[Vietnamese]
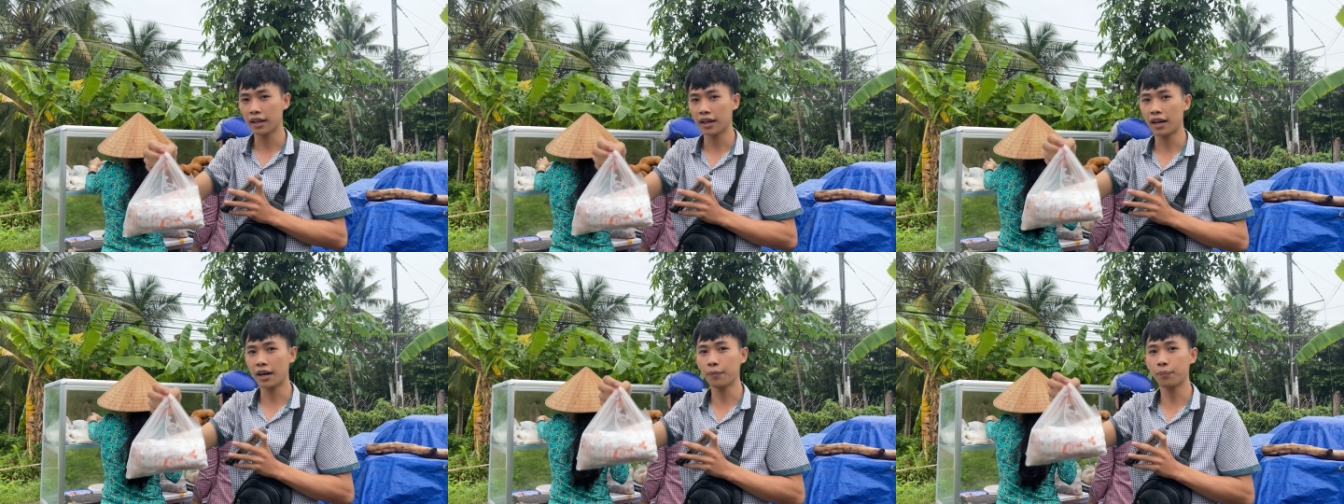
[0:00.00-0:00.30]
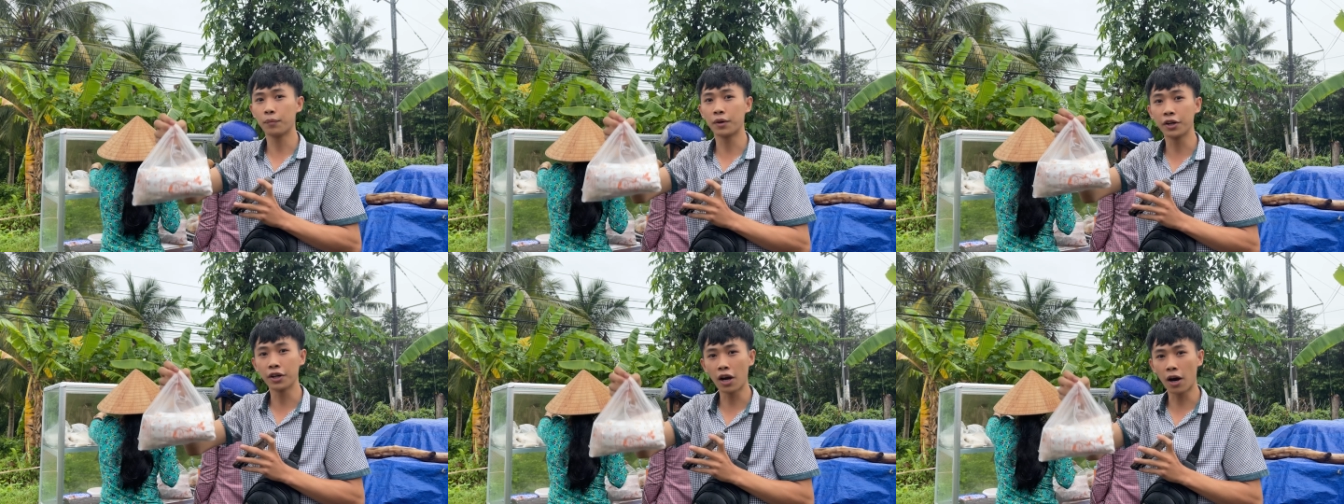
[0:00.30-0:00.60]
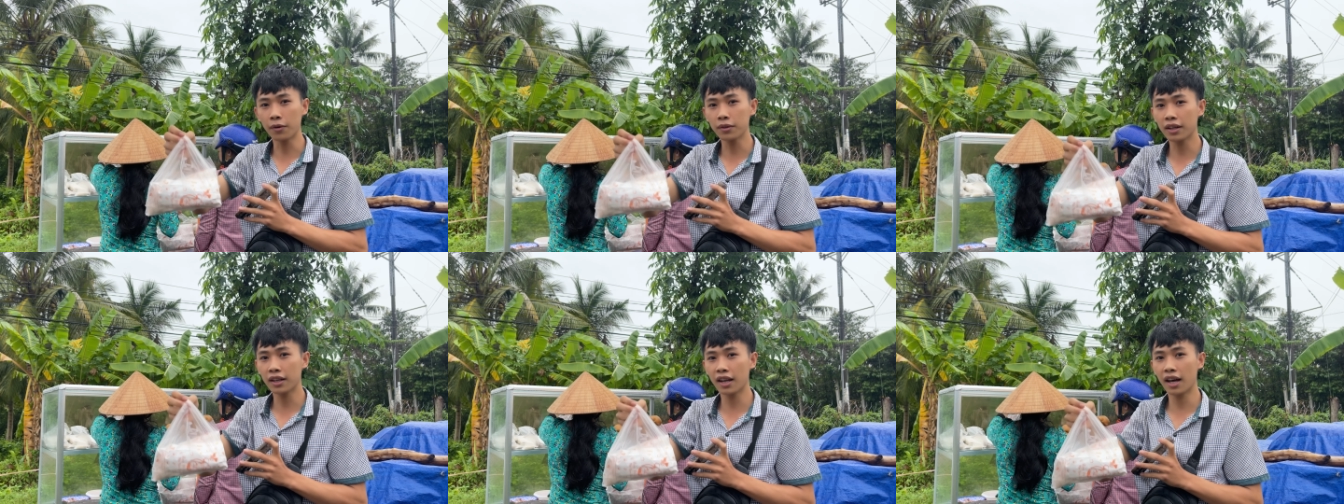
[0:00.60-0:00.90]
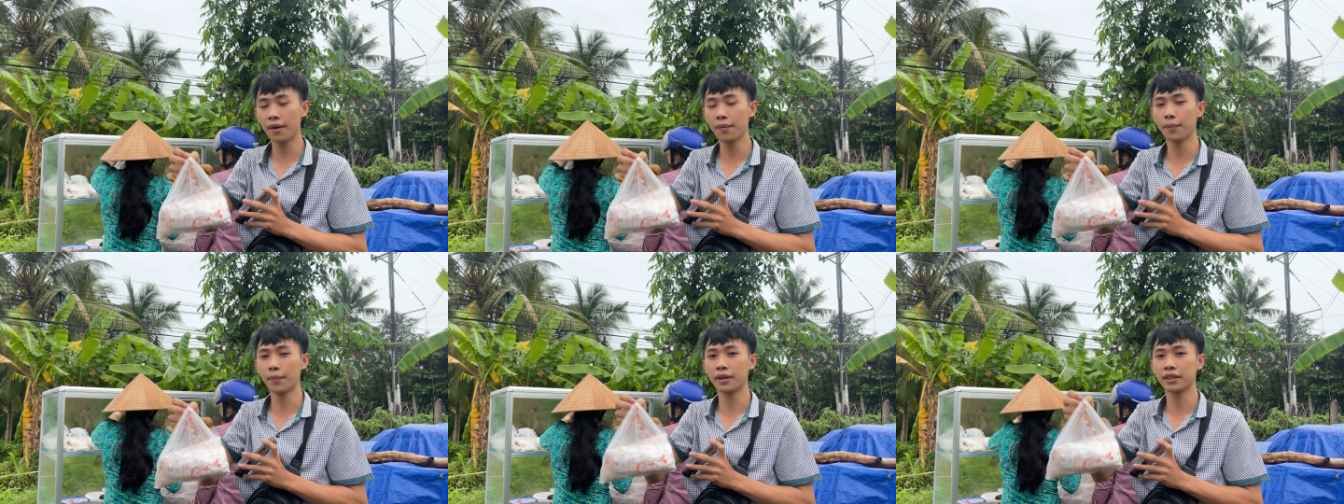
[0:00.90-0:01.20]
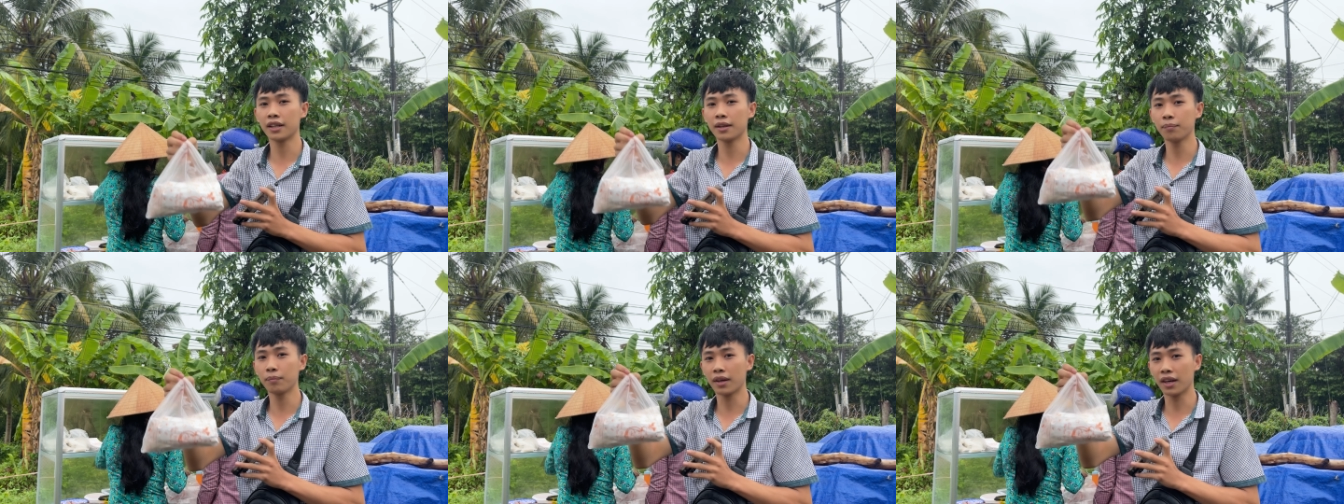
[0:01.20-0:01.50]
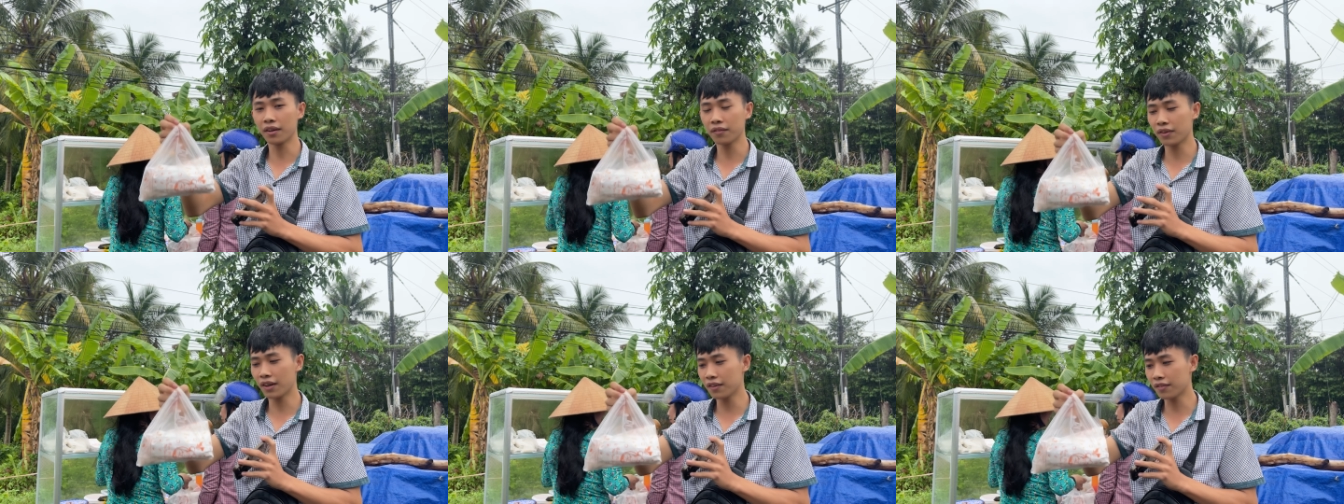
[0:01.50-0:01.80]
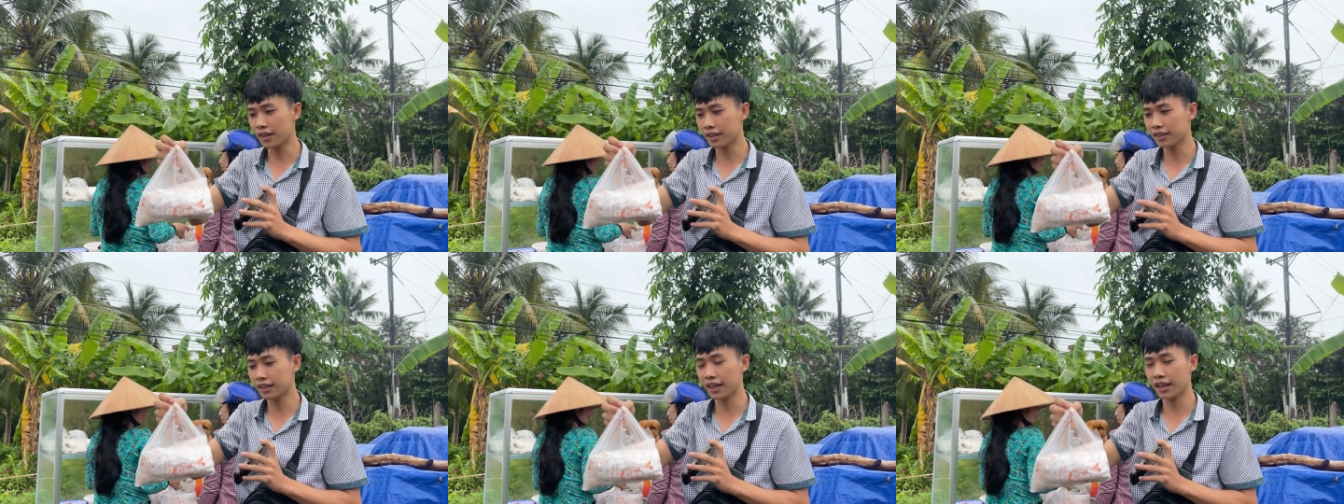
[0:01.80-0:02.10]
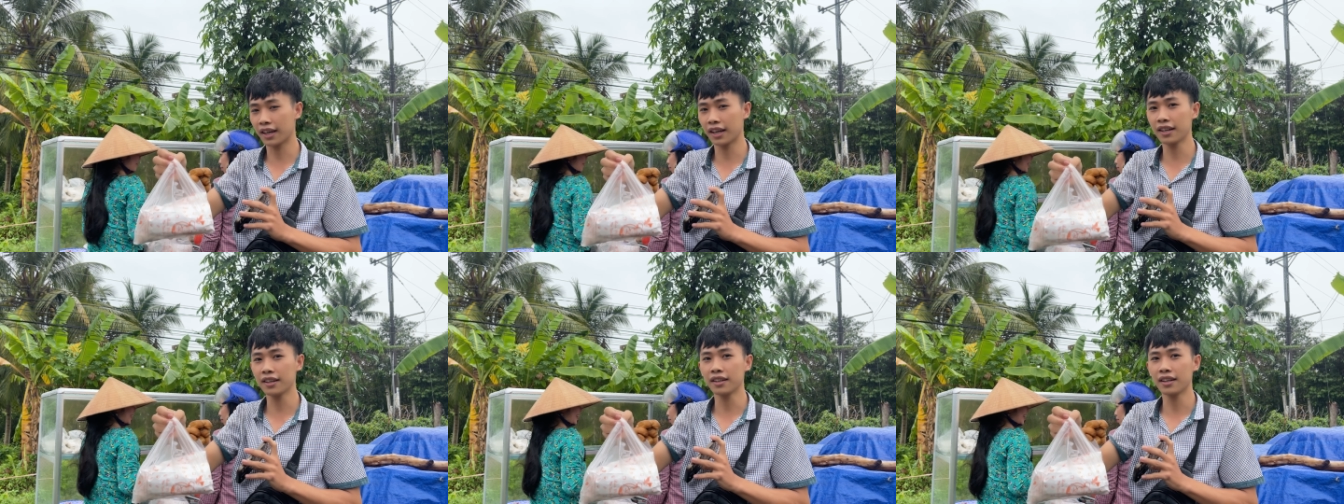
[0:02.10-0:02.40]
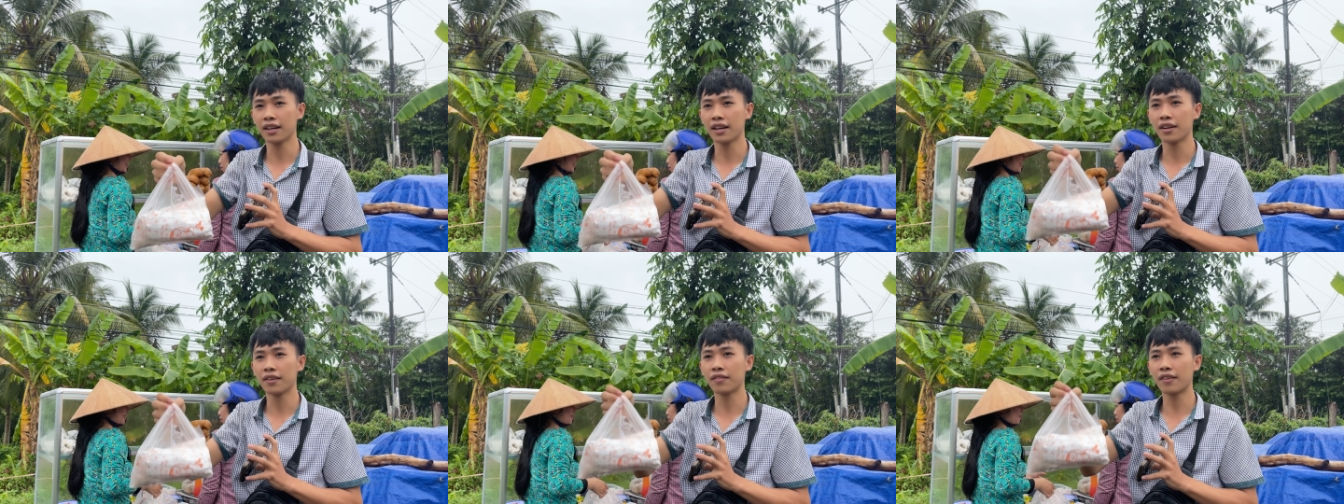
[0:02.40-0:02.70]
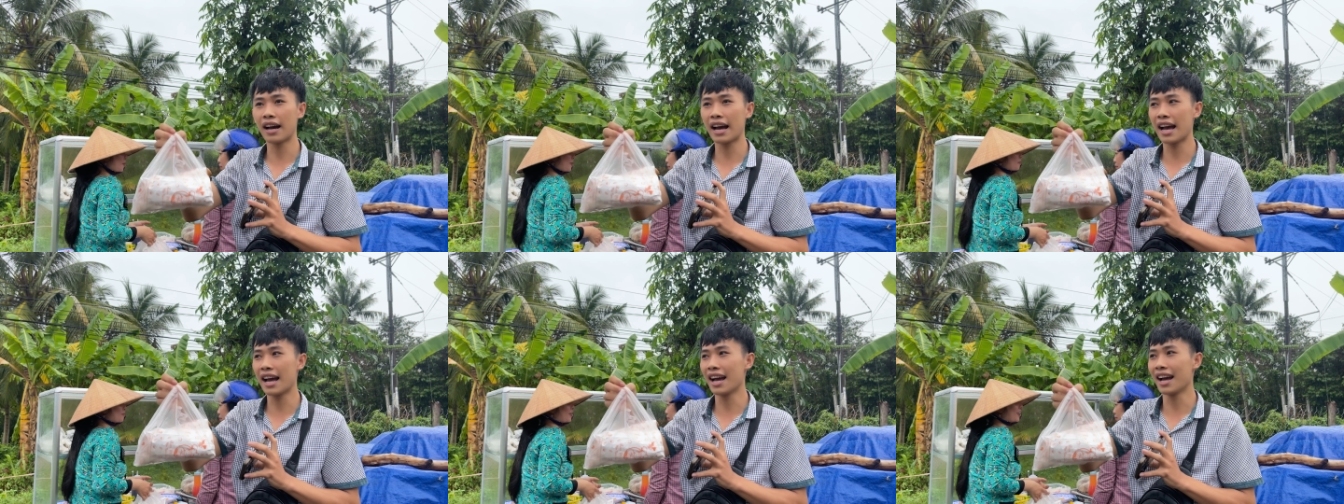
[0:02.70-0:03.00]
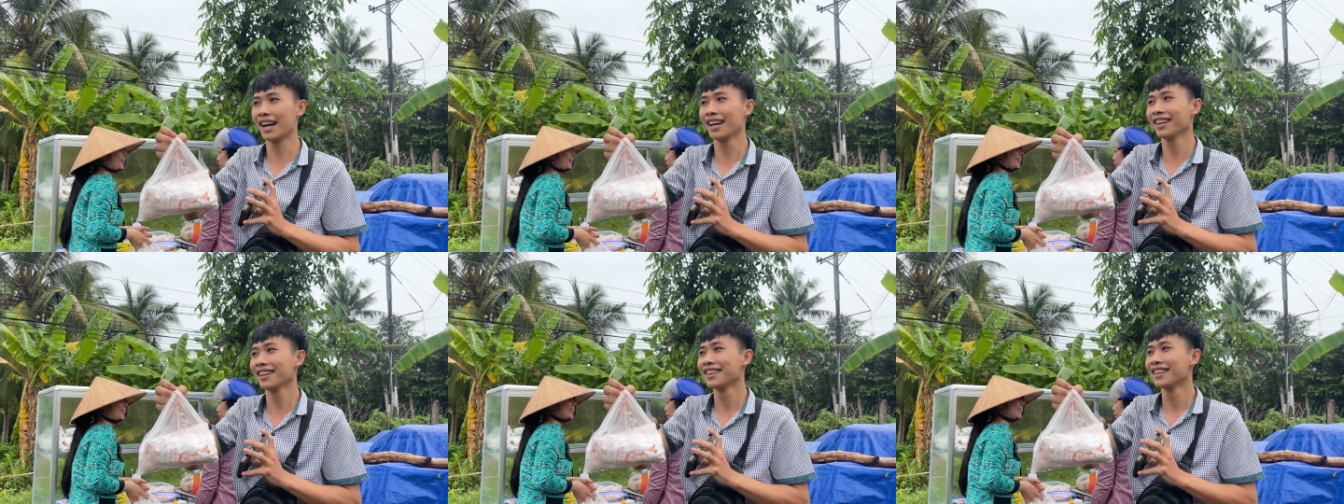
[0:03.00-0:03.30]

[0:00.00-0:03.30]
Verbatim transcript: À, mười ổ trở lên mình sẽ miễn phí vận chuyển và hả,